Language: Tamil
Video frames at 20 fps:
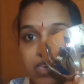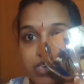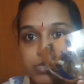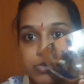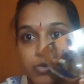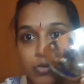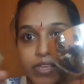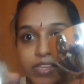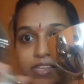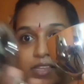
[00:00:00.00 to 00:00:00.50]
ஸோ
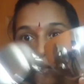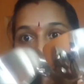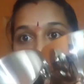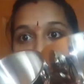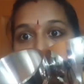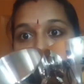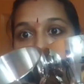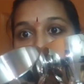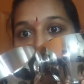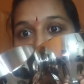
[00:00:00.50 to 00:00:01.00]
இந்த
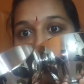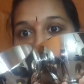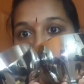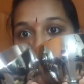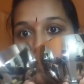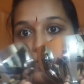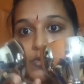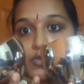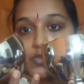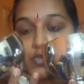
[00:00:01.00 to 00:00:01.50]
மூணு ஐஸ்
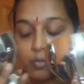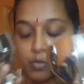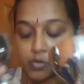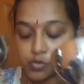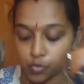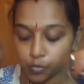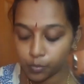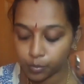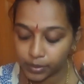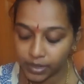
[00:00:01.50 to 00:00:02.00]
கப்பு ரொம்ப
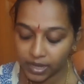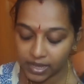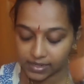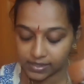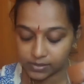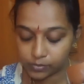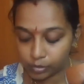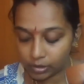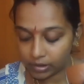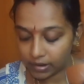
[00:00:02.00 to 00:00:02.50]
சூப்பராக
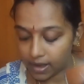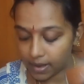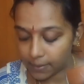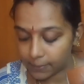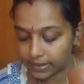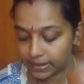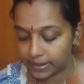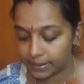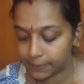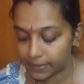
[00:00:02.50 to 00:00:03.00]
இருக்குது உங்களுக்கு
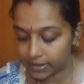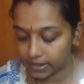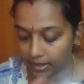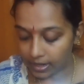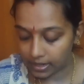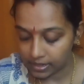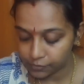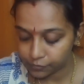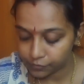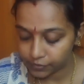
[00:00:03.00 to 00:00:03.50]
காமிக்கிறேன்
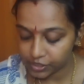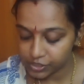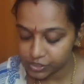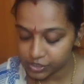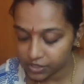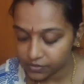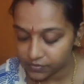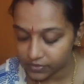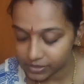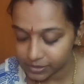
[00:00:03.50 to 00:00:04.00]
பாருங்கள் இந்த
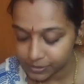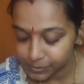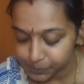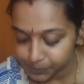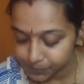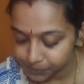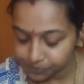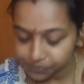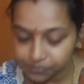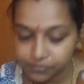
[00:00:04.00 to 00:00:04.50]
ஃபினிஷிங் வந்து
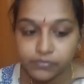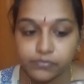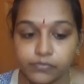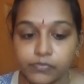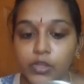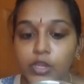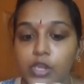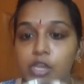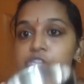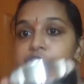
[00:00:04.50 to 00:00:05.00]

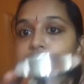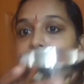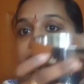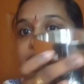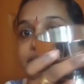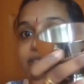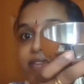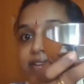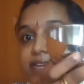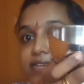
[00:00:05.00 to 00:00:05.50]
ஸோ
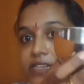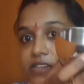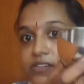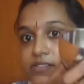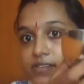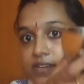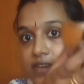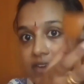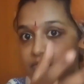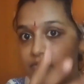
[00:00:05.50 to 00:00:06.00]
இந்த இடத்துல
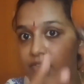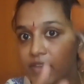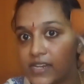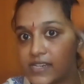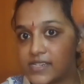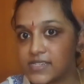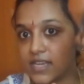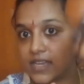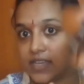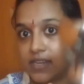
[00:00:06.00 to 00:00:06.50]
வந்து நல்லா
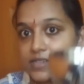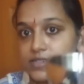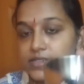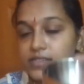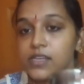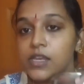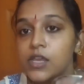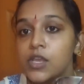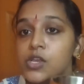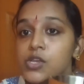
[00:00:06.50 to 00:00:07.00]
வெயிட்டாக இருக்குது
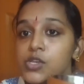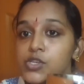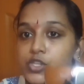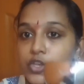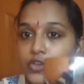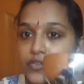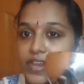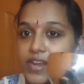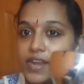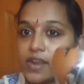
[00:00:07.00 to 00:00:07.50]
ஸோ
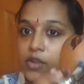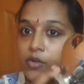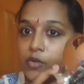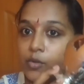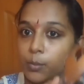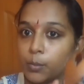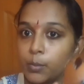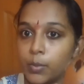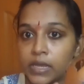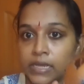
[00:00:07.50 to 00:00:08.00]
வெயிட்னா
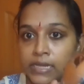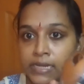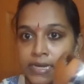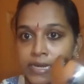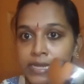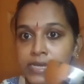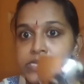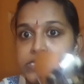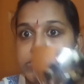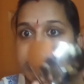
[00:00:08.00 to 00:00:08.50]
ரொம்ப
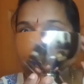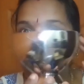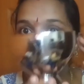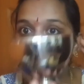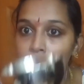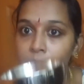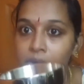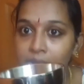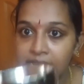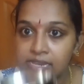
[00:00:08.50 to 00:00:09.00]
இல்லை ஸோ
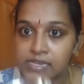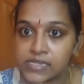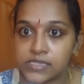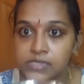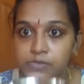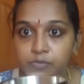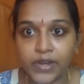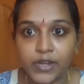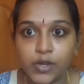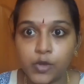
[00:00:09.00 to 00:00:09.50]
ரொம்ப லைஸ்
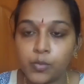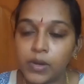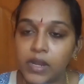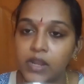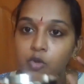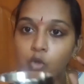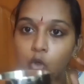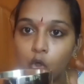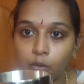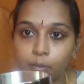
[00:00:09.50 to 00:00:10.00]
வெயிட்டும் இல்லை
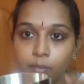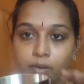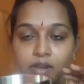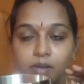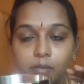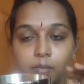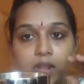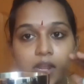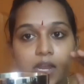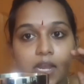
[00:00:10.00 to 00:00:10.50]
நார்மலாக
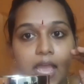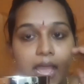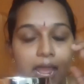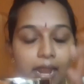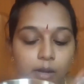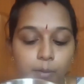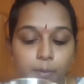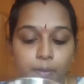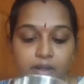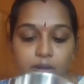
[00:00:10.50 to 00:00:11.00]
நம்மளால்
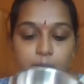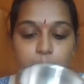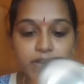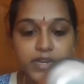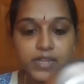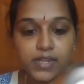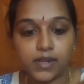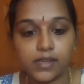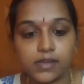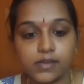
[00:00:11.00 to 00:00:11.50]
ஹேண்டில் பண்ணுற
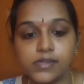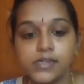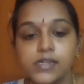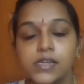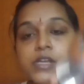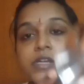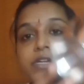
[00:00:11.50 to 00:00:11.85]
மாதிரி இருக்குது